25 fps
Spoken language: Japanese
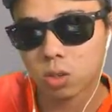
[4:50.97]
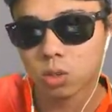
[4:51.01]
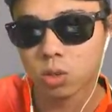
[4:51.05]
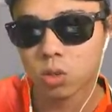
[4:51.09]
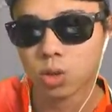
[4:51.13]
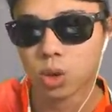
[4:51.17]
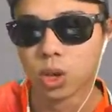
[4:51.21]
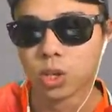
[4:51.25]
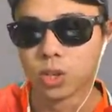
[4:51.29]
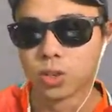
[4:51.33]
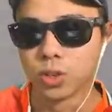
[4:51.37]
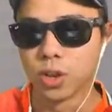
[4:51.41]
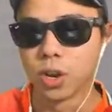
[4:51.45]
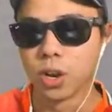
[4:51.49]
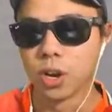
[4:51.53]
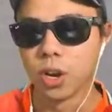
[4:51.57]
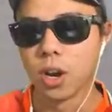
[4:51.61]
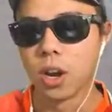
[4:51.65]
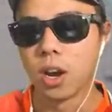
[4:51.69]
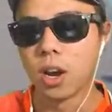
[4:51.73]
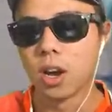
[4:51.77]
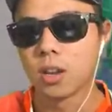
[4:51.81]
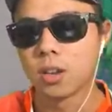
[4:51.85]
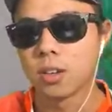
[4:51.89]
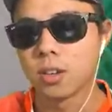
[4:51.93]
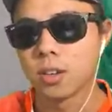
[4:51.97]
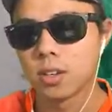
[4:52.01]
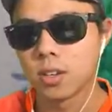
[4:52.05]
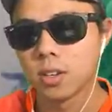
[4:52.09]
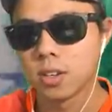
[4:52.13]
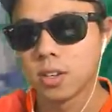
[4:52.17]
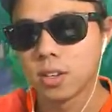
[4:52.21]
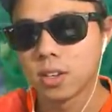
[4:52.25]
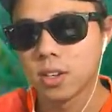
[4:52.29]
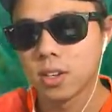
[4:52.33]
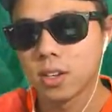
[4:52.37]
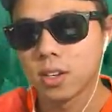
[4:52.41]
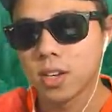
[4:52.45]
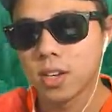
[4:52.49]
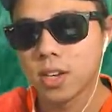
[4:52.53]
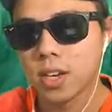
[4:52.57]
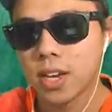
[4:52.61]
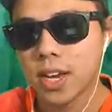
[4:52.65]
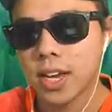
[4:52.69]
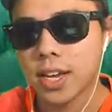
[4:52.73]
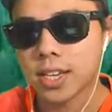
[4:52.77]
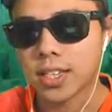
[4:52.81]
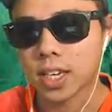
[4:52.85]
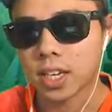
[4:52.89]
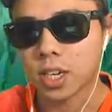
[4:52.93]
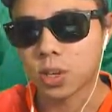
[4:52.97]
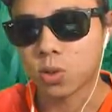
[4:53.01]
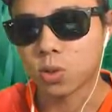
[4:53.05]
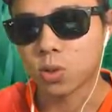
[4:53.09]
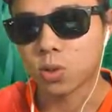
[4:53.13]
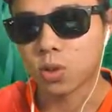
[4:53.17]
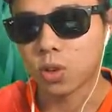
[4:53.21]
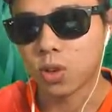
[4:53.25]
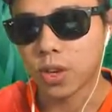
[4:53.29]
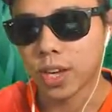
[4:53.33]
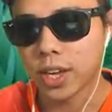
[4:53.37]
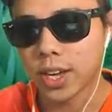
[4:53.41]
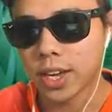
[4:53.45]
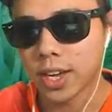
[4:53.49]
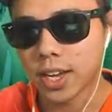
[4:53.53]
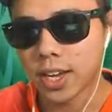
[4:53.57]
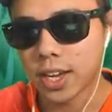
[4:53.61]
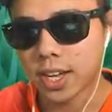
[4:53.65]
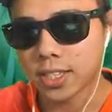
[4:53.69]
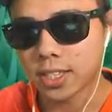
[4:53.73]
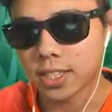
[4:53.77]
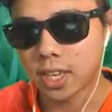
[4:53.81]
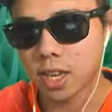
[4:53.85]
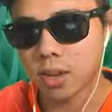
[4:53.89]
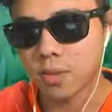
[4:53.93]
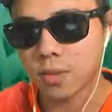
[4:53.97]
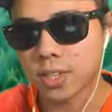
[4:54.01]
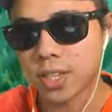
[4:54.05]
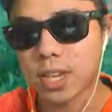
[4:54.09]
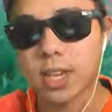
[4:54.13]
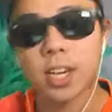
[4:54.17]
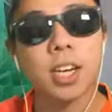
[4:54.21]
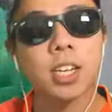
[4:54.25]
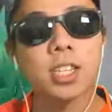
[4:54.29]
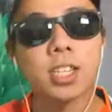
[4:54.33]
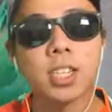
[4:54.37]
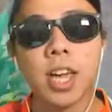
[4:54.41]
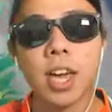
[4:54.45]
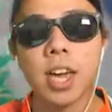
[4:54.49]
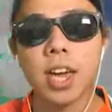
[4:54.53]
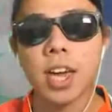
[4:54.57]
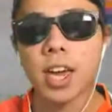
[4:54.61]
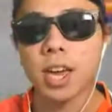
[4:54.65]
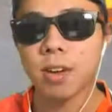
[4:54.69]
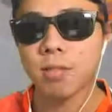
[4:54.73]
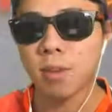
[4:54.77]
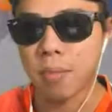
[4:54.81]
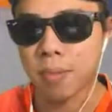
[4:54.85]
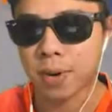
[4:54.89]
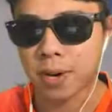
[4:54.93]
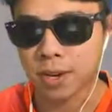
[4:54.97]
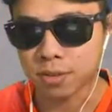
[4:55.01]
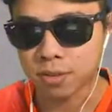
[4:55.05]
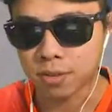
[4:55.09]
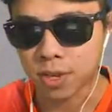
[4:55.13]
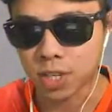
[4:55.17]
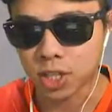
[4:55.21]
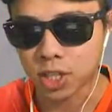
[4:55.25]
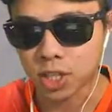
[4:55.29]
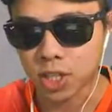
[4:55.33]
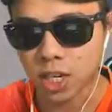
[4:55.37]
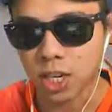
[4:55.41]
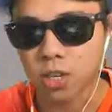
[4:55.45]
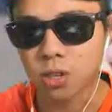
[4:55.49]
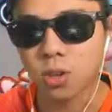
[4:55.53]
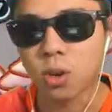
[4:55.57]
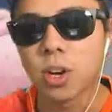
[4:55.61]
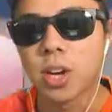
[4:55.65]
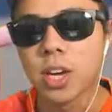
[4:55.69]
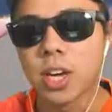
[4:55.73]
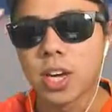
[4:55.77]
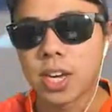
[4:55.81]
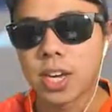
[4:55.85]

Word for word: ナイスえー、先ほどの、えー、発言は撤回して、えー、ワーパレスはしっかりと、